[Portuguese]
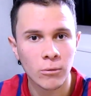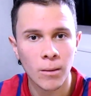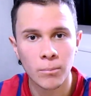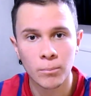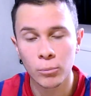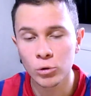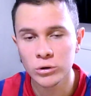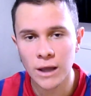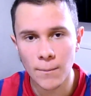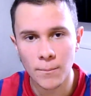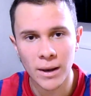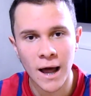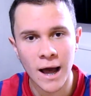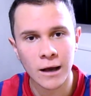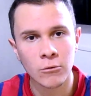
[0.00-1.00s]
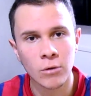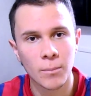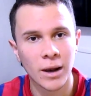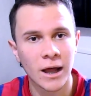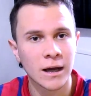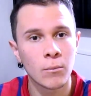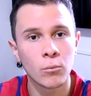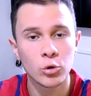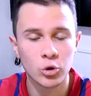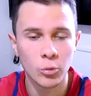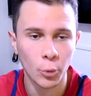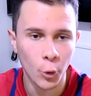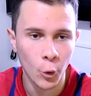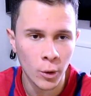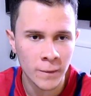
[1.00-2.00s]
Uma puta placa, uma placa muito
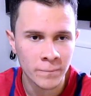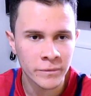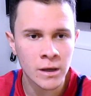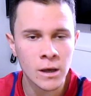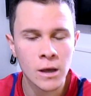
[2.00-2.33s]
boa.